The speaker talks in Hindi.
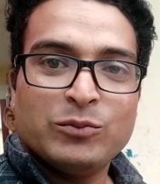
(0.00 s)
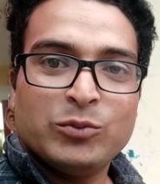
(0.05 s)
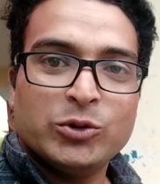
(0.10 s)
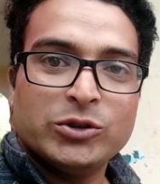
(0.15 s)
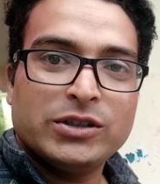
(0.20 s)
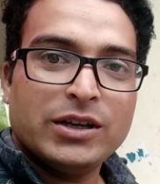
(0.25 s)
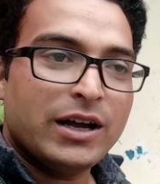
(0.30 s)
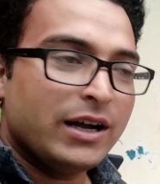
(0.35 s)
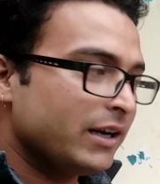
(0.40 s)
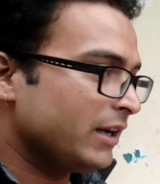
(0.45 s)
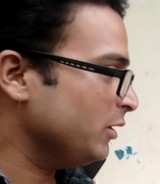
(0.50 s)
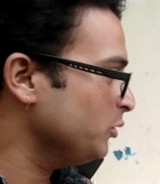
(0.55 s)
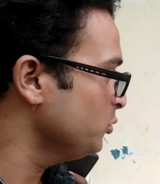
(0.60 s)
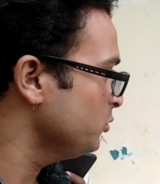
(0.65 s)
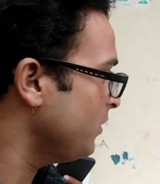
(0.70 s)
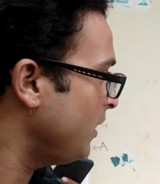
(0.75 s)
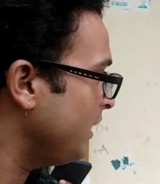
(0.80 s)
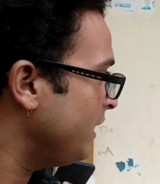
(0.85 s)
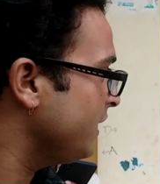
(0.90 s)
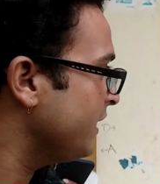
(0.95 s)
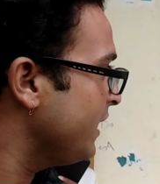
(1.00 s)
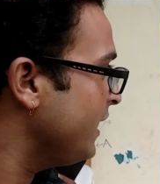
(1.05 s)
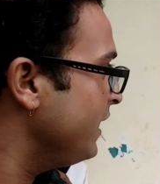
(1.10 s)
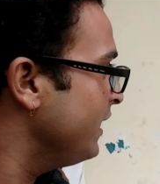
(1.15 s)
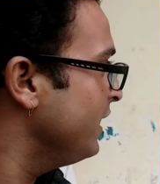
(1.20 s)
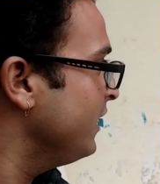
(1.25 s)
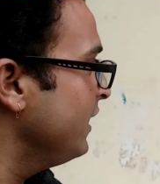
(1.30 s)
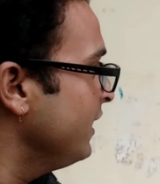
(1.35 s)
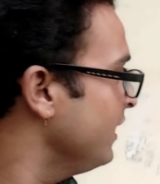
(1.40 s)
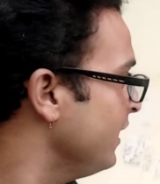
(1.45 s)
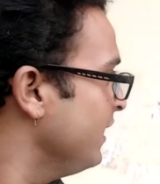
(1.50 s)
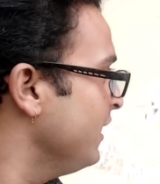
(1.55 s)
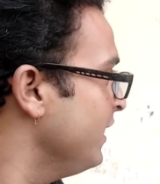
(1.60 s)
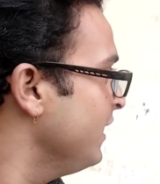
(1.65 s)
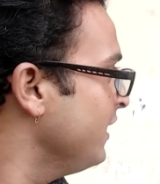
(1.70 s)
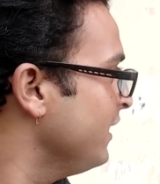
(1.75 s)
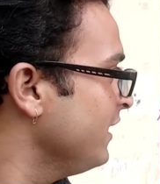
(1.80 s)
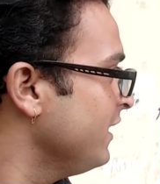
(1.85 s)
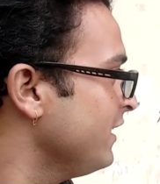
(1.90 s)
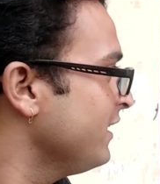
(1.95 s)
पूछ अंकल दूध वाला आ गया
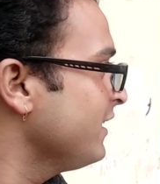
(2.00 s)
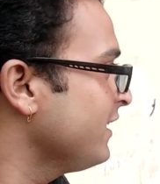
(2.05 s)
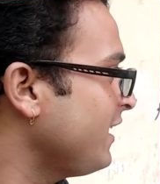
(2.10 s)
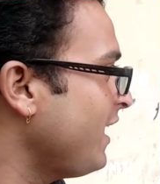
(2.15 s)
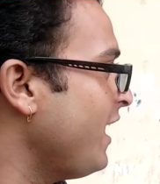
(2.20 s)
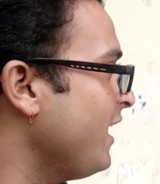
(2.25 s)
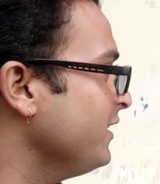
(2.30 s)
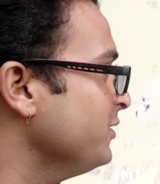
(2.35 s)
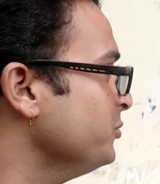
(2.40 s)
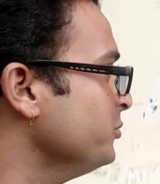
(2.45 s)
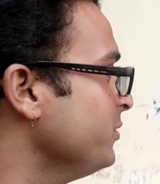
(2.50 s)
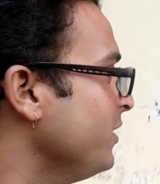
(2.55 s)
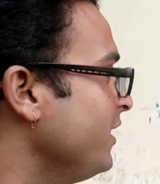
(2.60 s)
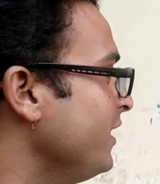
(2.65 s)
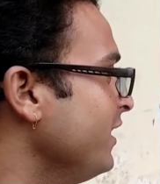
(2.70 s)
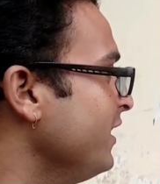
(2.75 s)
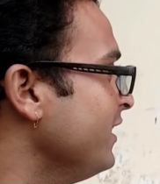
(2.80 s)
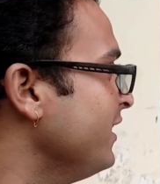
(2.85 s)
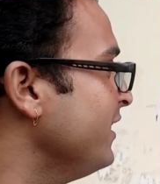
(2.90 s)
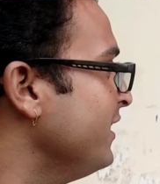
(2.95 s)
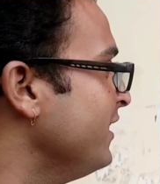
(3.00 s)
कहा है दूध वाला